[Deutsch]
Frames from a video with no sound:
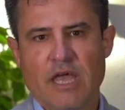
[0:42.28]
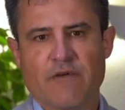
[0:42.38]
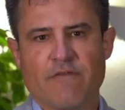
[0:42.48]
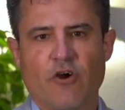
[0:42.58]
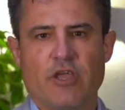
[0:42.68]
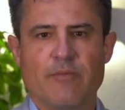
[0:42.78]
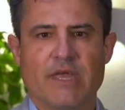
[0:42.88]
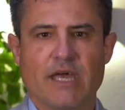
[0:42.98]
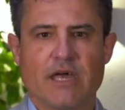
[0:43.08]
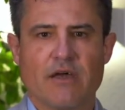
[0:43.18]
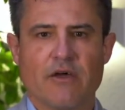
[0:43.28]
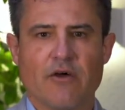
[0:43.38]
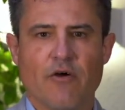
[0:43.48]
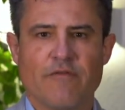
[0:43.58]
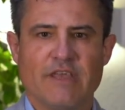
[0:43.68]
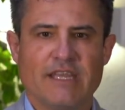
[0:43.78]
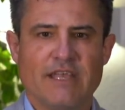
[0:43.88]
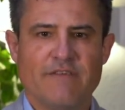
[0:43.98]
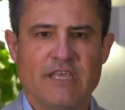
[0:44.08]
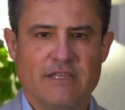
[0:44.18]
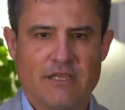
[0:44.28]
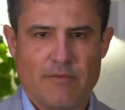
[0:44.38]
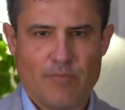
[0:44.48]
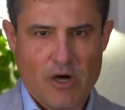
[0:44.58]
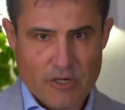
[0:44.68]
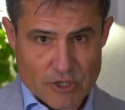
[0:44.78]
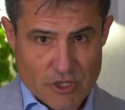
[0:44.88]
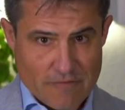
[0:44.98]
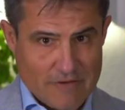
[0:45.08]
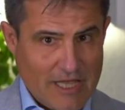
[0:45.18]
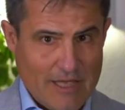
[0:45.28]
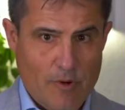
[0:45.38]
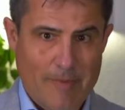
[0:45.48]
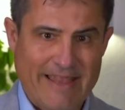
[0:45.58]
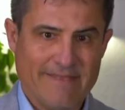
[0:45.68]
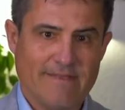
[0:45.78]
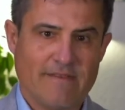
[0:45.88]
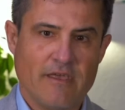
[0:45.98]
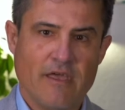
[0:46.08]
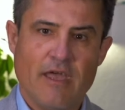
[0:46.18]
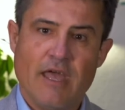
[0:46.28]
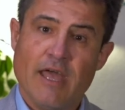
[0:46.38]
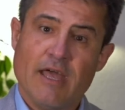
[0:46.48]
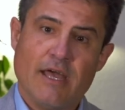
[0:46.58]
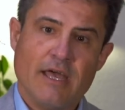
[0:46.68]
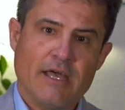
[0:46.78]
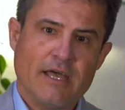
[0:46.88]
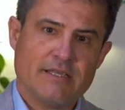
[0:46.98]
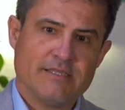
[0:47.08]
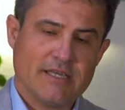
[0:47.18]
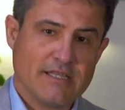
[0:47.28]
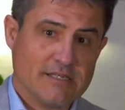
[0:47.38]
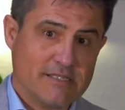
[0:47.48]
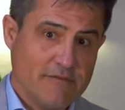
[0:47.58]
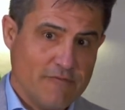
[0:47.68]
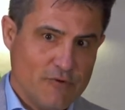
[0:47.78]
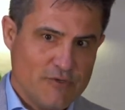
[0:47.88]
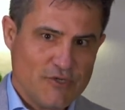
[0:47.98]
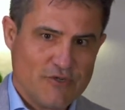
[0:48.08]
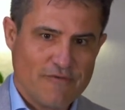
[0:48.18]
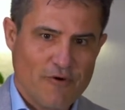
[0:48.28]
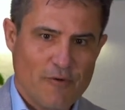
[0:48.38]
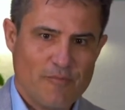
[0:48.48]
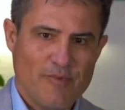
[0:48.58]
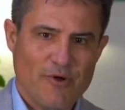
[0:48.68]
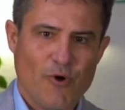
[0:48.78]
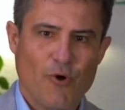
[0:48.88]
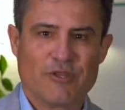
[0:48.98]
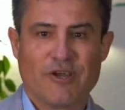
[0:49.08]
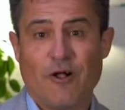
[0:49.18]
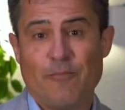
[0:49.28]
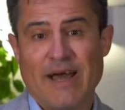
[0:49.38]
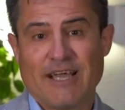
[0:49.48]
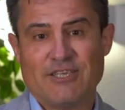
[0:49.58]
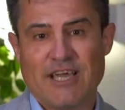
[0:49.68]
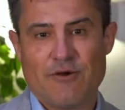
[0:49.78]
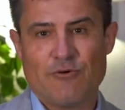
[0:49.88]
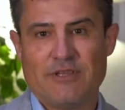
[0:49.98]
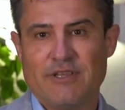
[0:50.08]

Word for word: Ich freue mich auf jeden weiteren partnerschaftlichen Moment, sei das in physischer Form oder halt manchmal auch